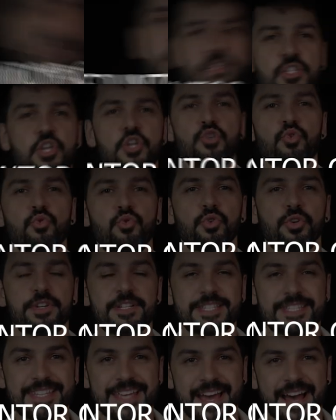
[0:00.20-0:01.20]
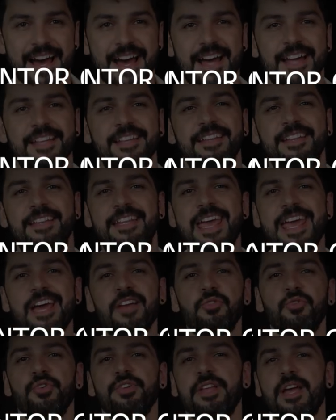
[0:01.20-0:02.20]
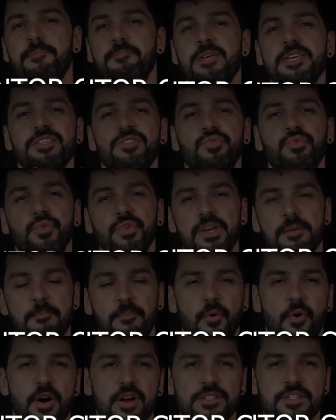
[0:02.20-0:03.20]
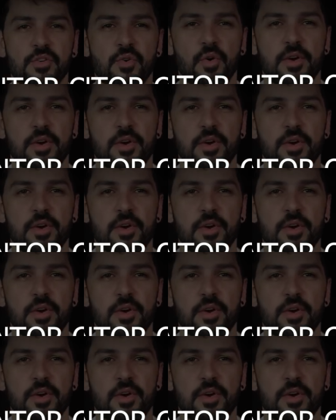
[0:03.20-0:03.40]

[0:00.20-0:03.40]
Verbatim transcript: disjuntor CA dentro da minha string box de